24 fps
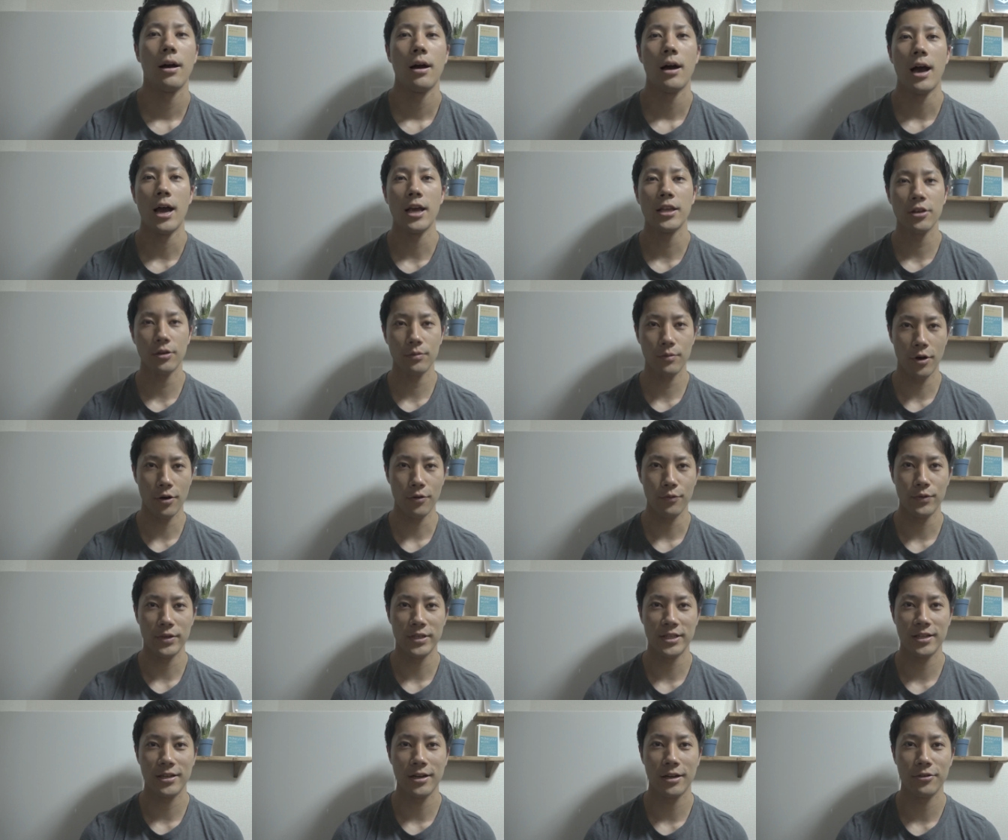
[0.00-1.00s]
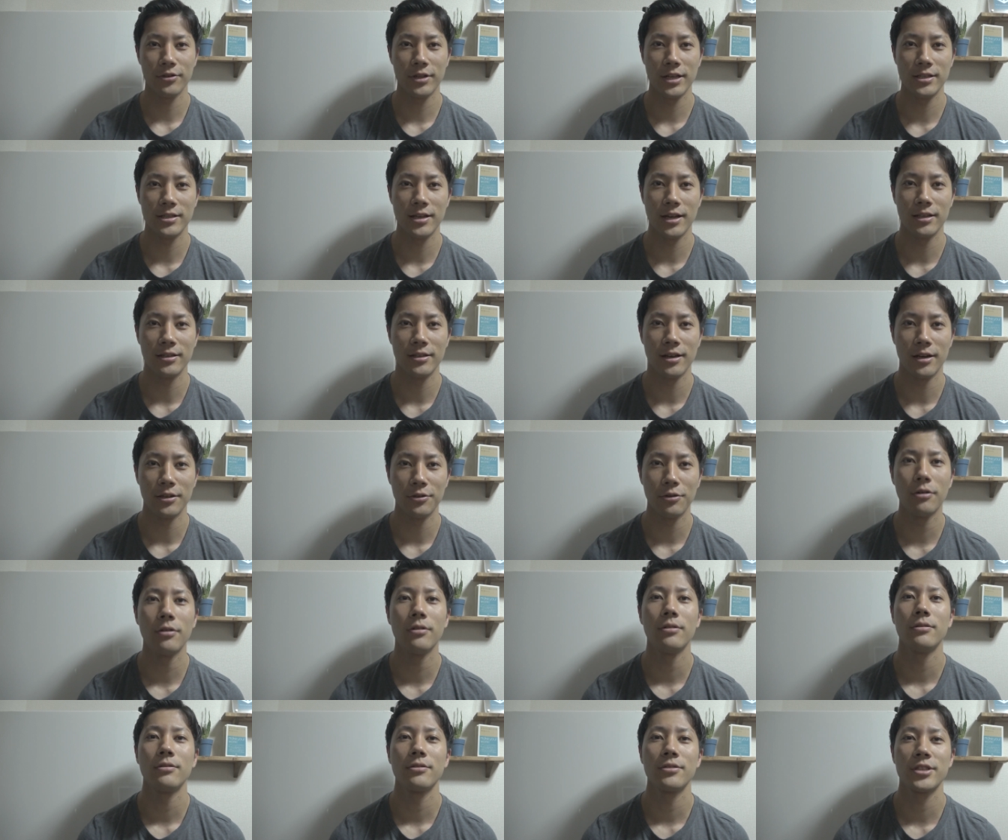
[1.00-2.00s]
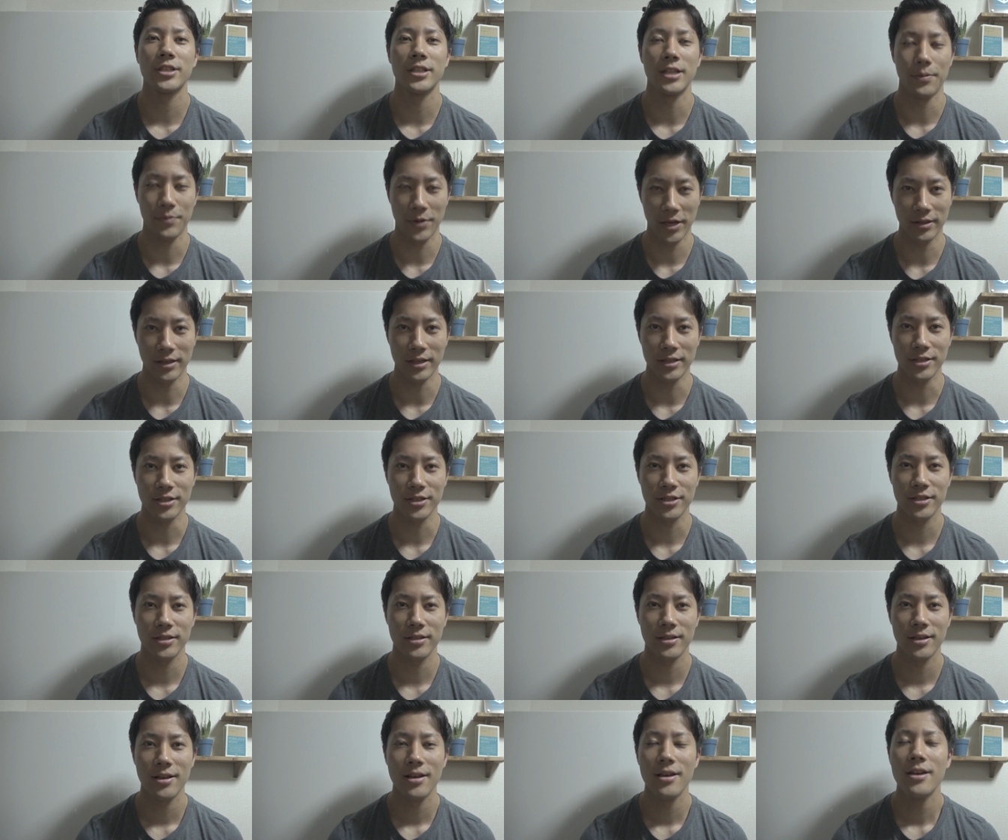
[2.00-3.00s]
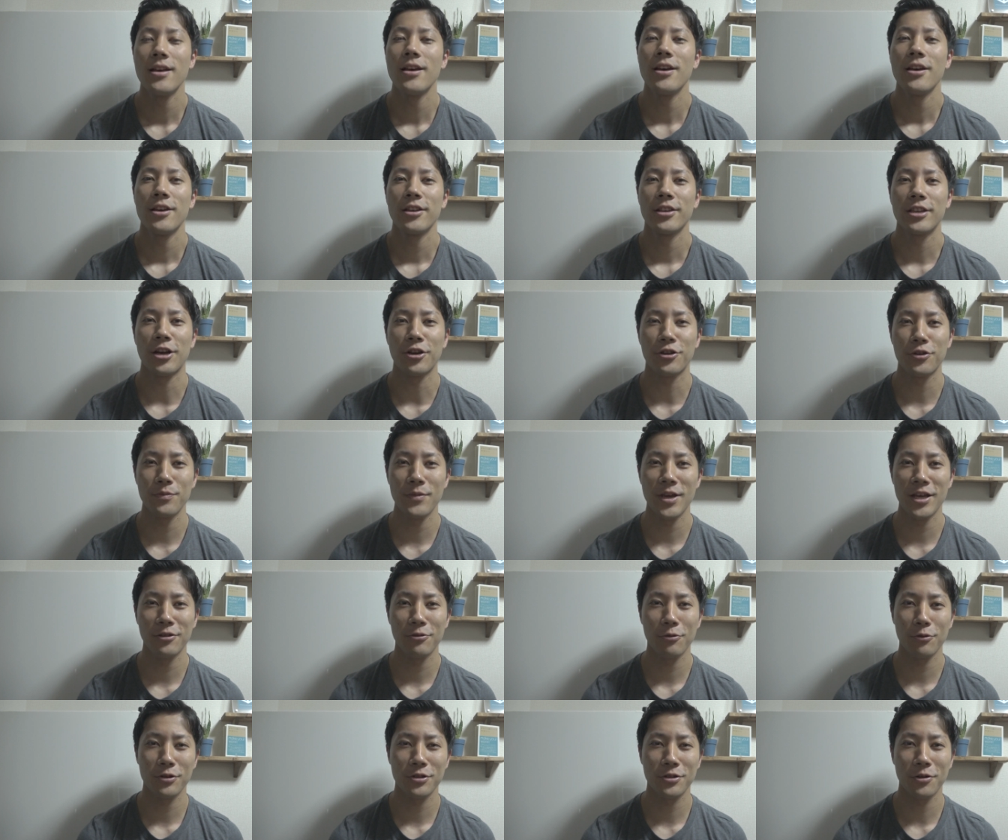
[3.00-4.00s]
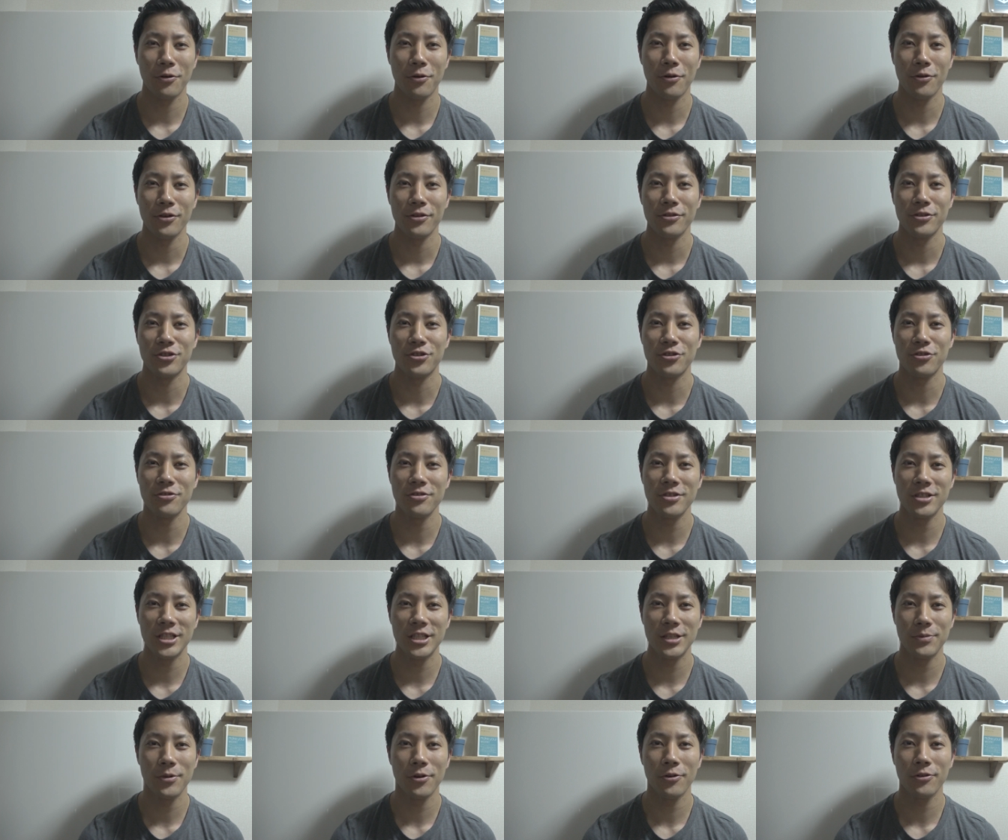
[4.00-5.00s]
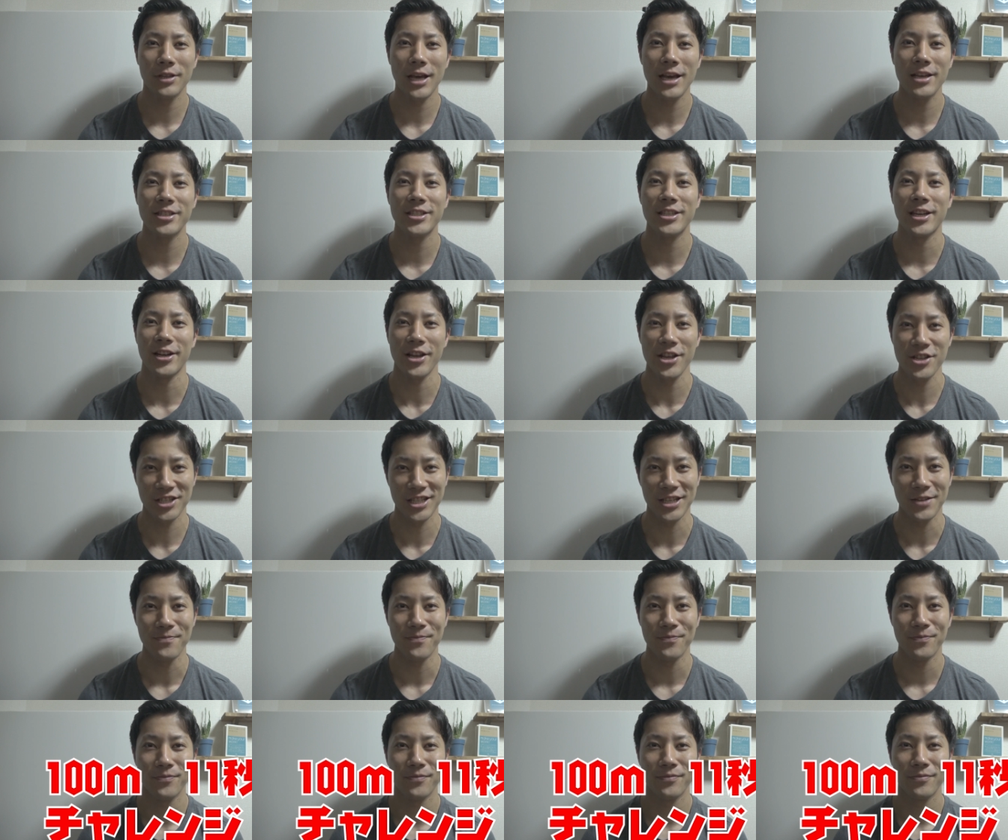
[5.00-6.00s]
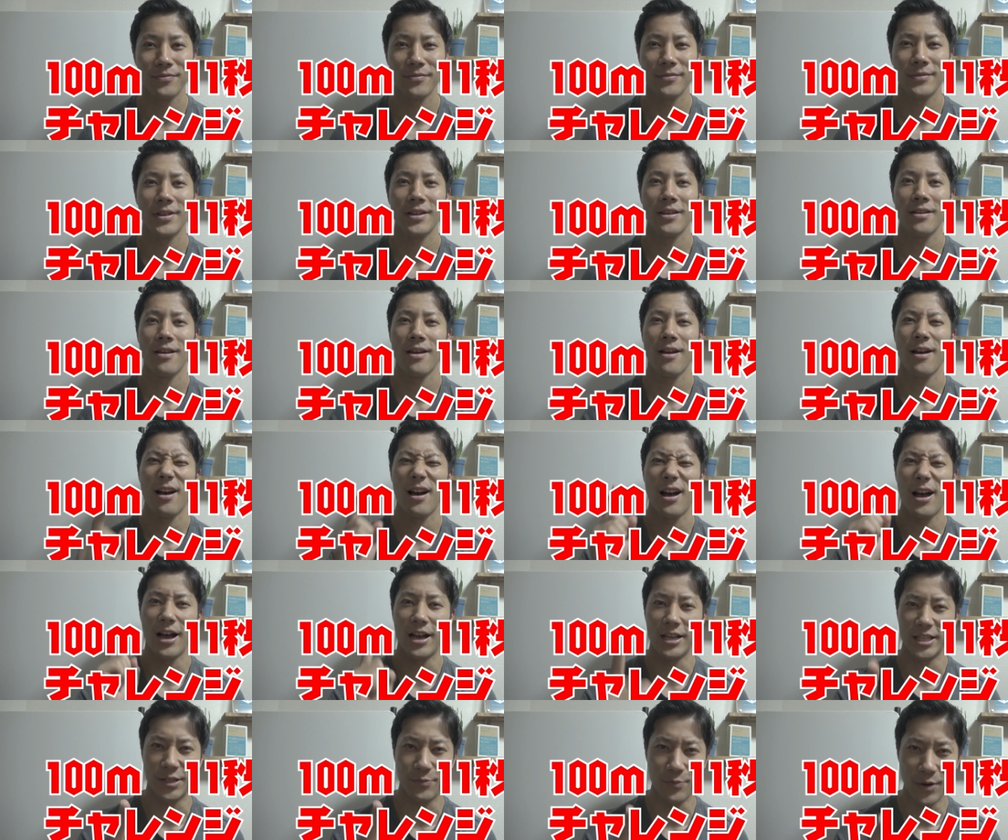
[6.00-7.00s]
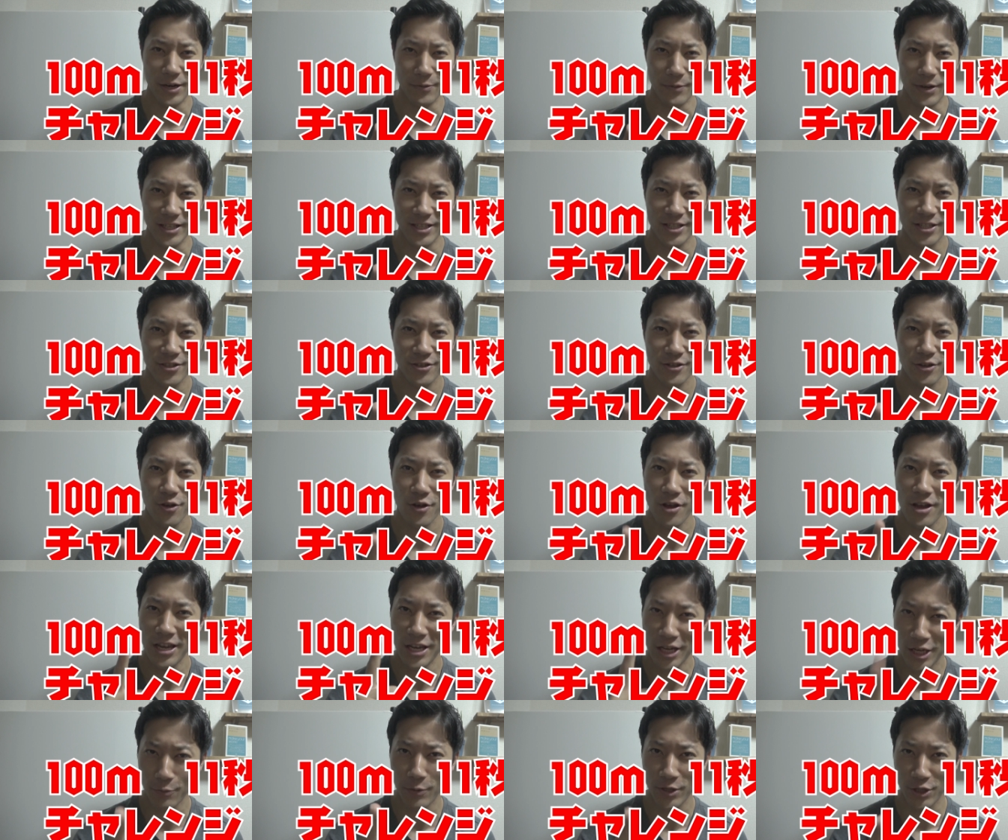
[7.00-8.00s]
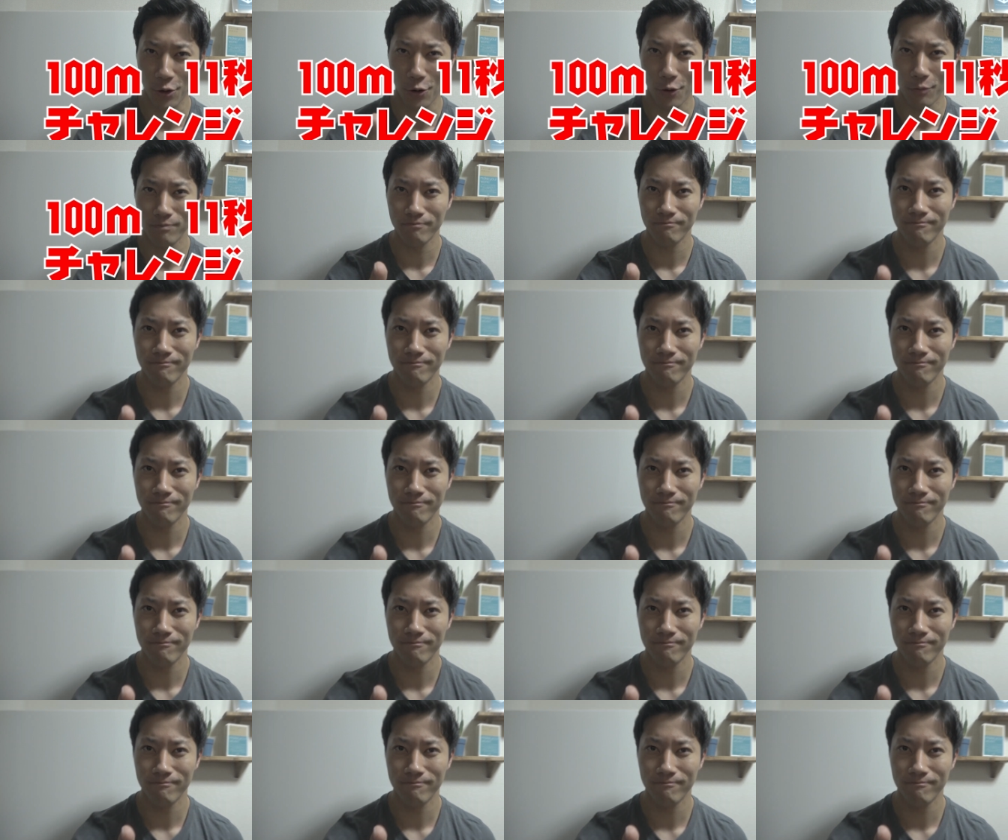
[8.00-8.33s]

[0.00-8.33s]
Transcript: はいどうもフィジカルデザイナーのシダパンです 100m 走11秒台チャレンジ始まりますいきましょう